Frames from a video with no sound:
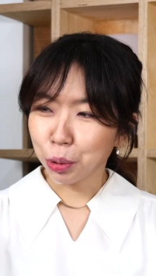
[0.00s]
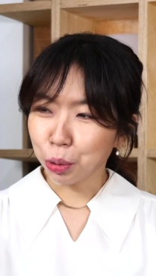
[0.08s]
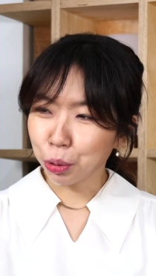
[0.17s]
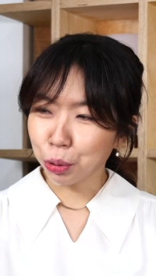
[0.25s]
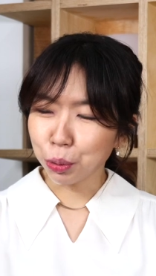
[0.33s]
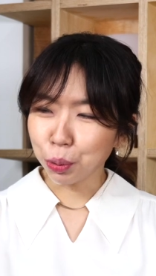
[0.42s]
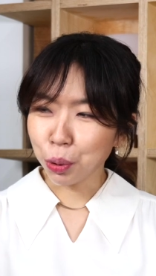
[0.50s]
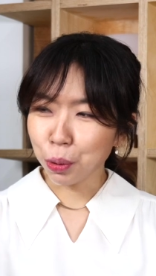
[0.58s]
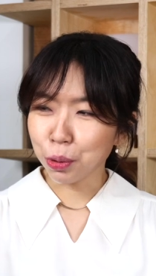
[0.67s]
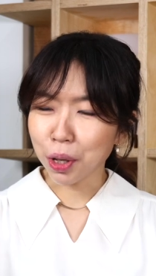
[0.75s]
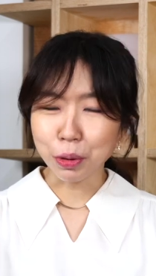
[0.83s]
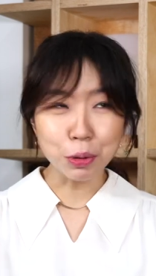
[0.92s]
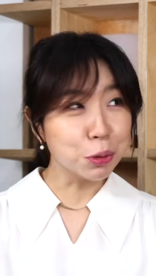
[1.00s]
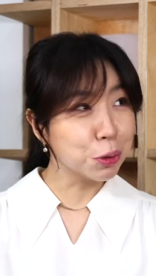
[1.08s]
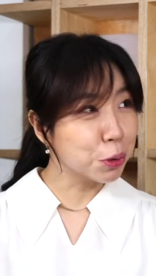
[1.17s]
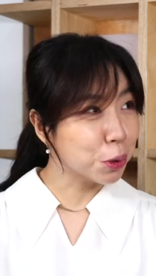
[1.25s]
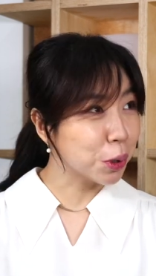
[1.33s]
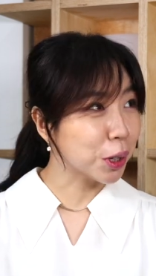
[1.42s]
누 소유자
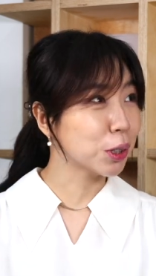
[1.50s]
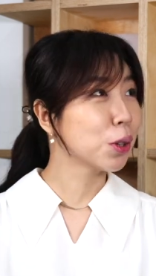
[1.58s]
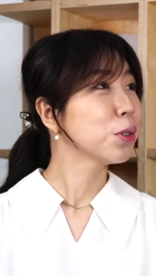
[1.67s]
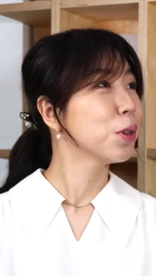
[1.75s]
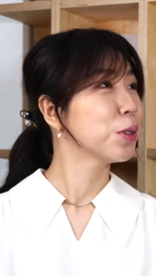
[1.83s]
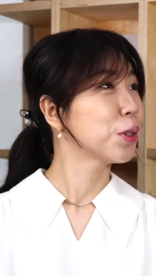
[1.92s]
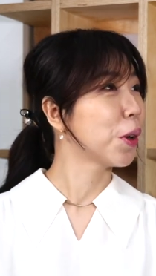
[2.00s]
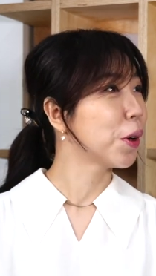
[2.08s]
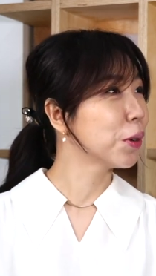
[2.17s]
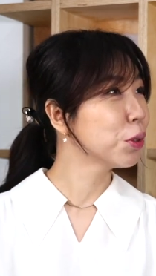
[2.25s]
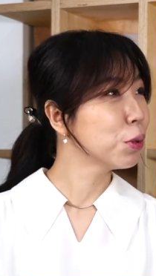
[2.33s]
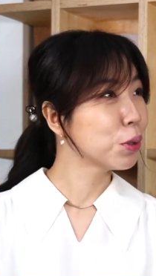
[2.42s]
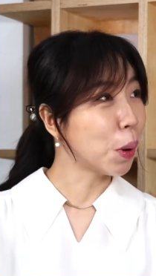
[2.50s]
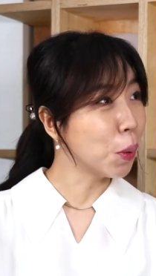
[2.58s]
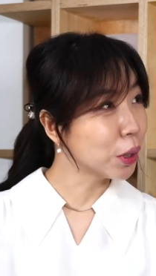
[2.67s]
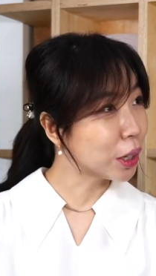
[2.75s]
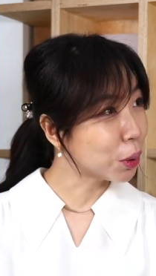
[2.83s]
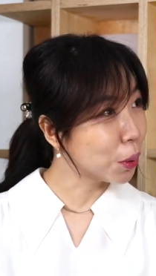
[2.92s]
누구 이렇게 써져 있어요. 소유자
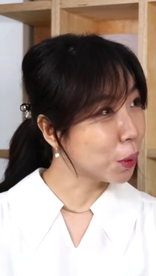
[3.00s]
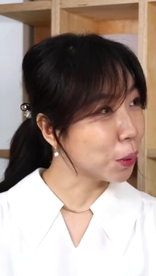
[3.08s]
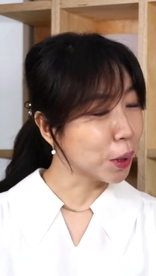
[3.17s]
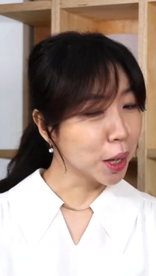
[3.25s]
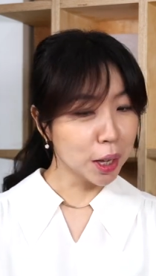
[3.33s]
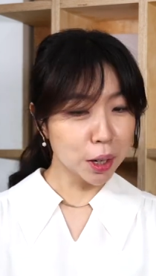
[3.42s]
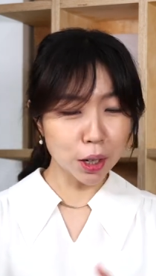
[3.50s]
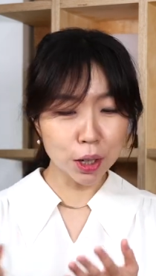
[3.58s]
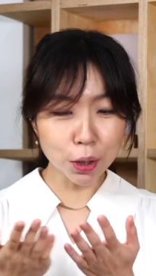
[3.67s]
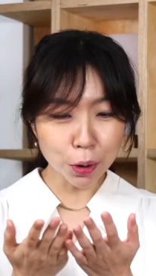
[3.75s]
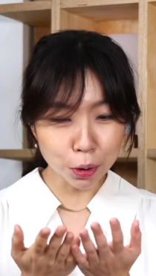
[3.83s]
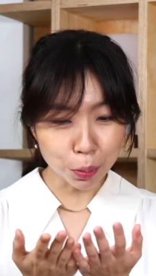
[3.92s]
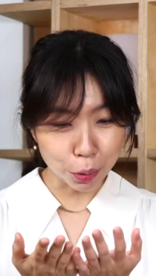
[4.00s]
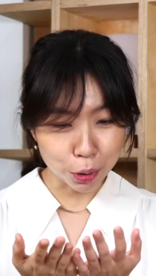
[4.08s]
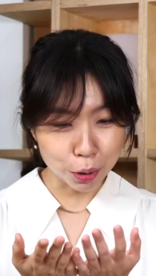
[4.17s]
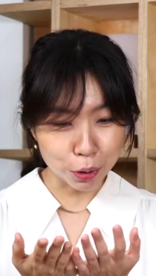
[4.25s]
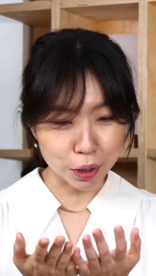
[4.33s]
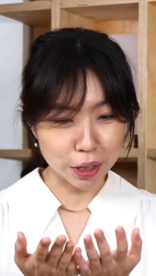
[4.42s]
홍길동 그 그거는
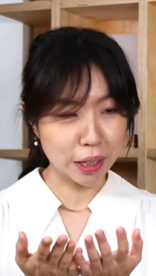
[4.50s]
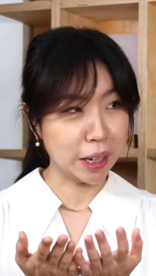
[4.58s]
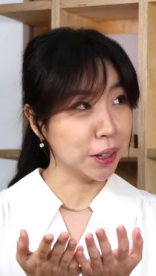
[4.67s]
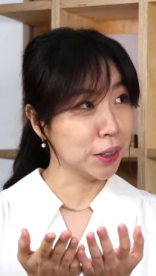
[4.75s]
보실 수 있잖아요.